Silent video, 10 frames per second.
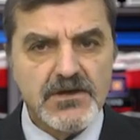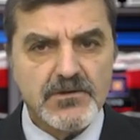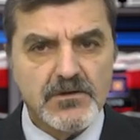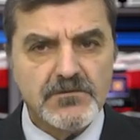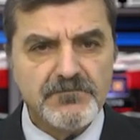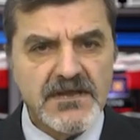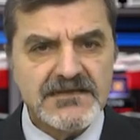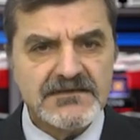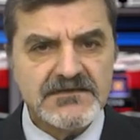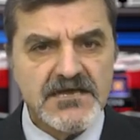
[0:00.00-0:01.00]
Köln
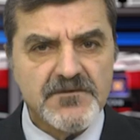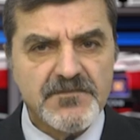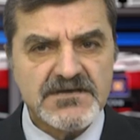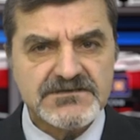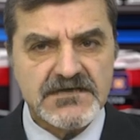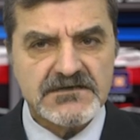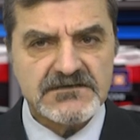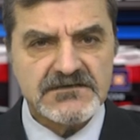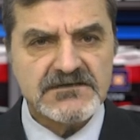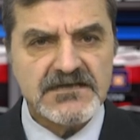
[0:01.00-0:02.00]
Belediye
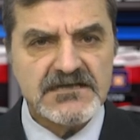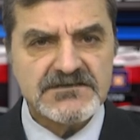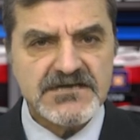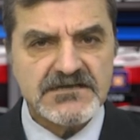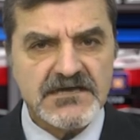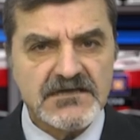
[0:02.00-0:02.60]
Başkanı'nın gelecekte